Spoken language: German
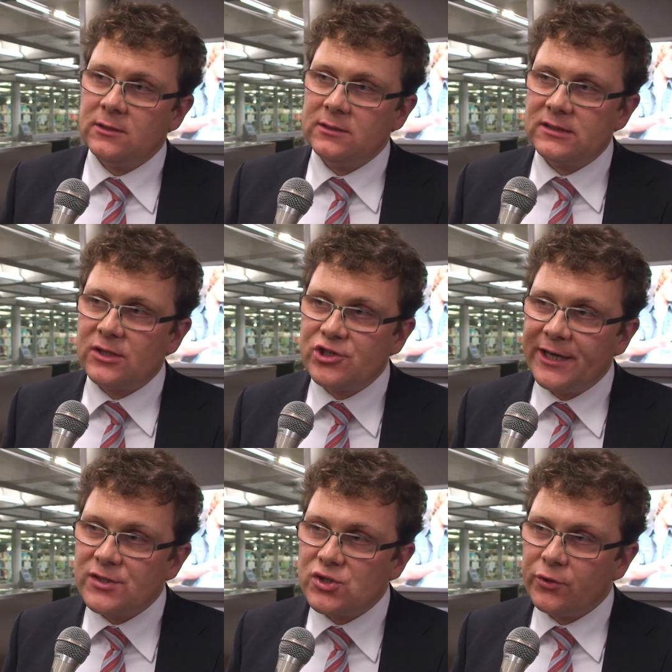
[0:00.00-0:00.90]
des
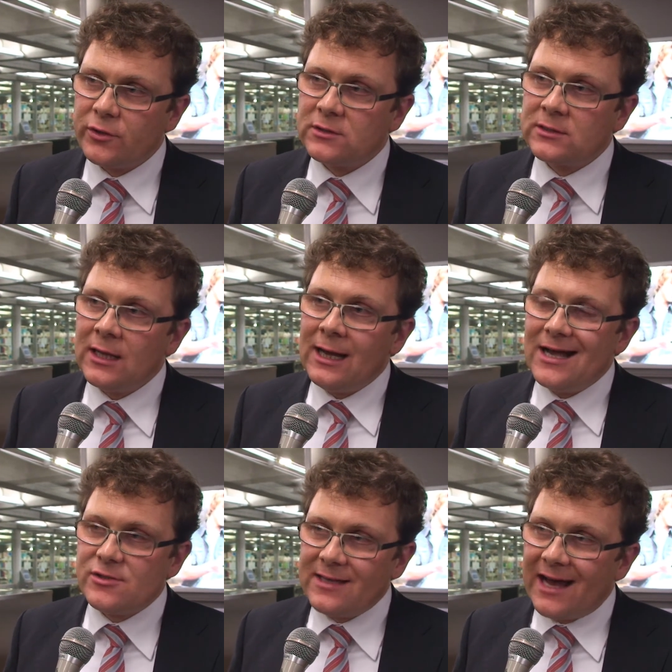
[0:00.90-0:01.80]
Geschehens rückt,
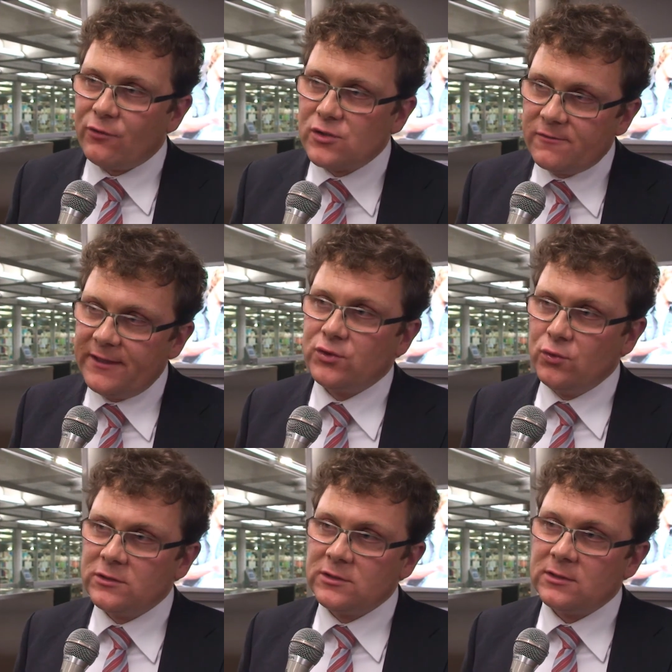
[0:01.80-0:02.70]
also da, wo es weh
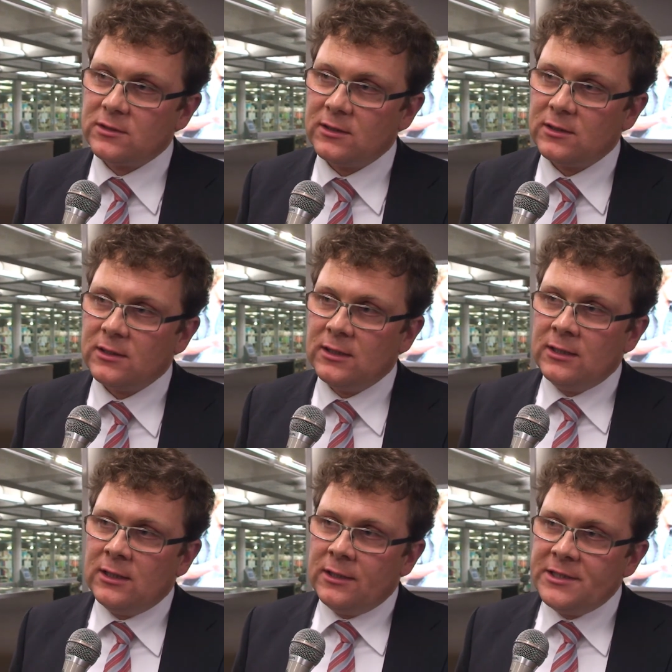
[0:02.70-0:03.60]
tut,
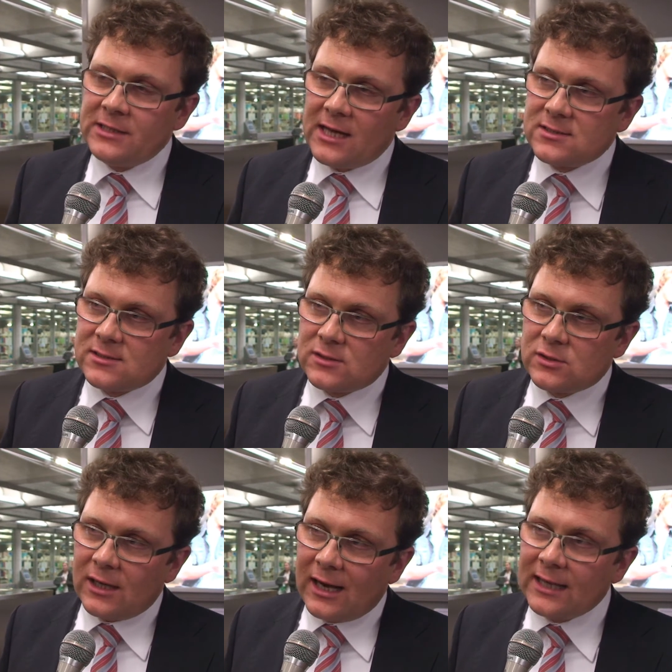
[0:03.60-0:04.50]
nicht als
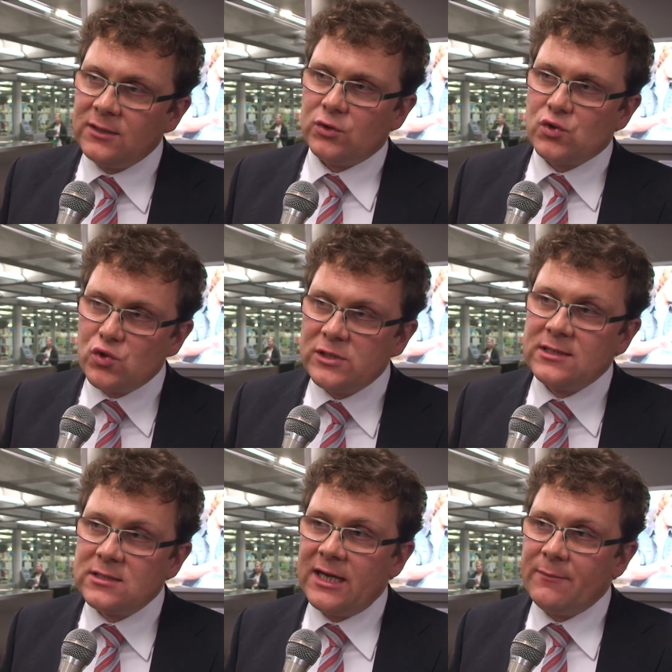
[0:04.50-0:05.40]
Rand- und
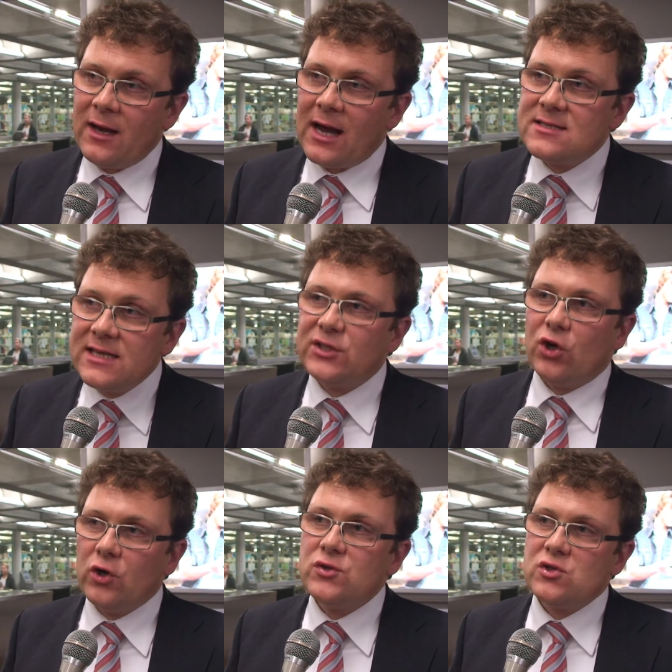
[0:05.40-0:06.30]
Zusatzthema, als
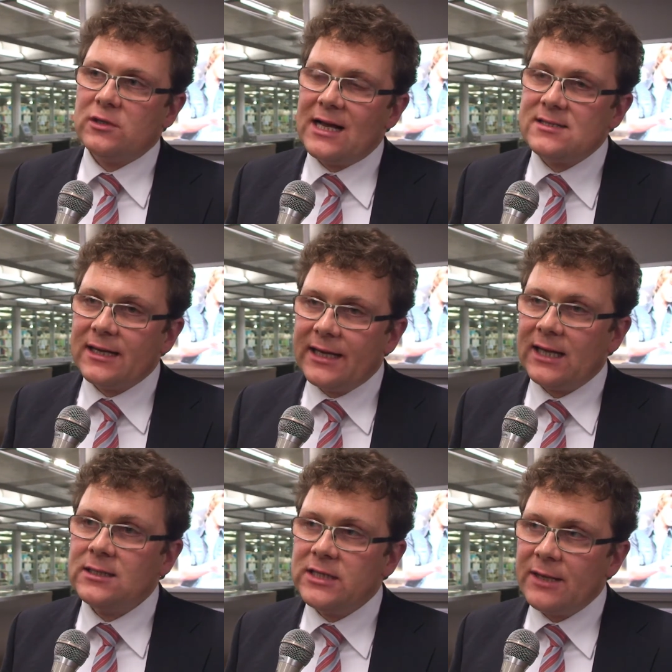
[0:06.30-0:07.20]
Add-on, sondern als ein
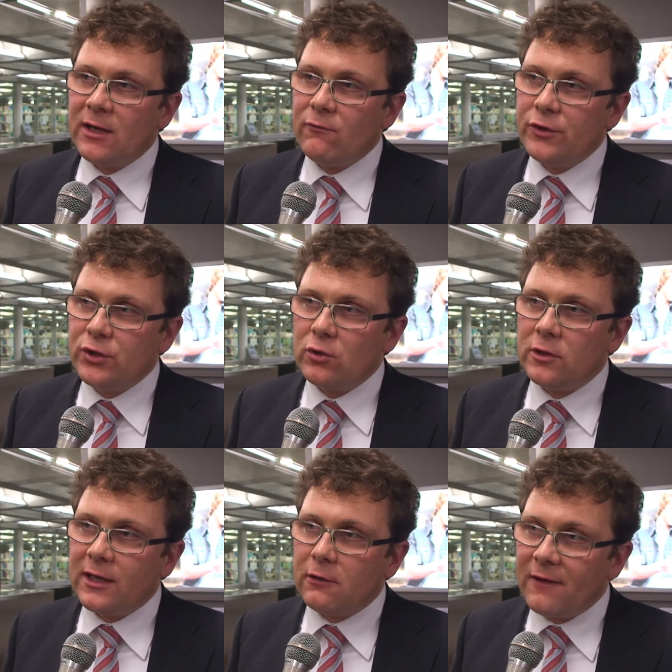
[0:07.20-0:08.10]
Kernthema, wo die jungen
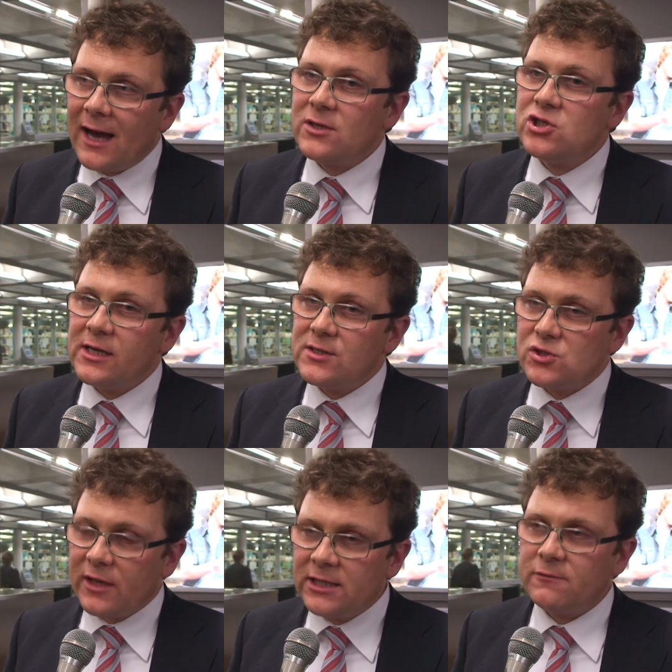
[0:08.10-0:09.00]
Leute auch Fragen stellen,
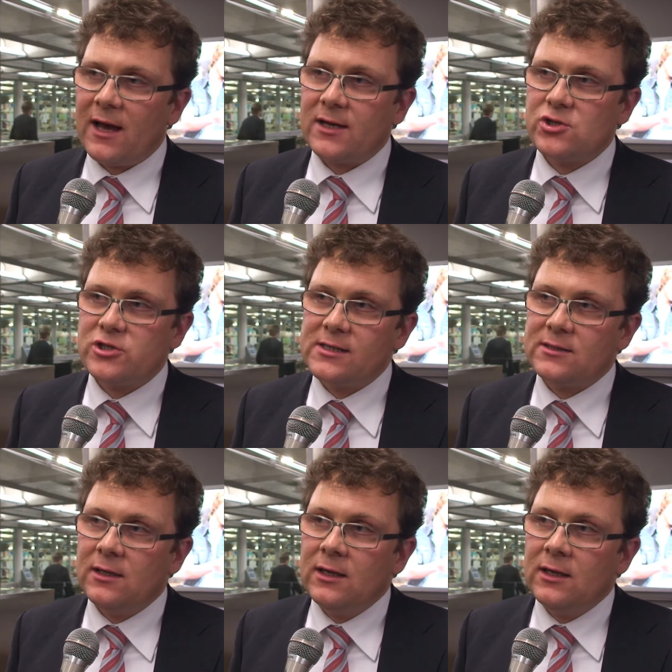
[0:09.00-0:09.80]
zu Recht Fragen stellen,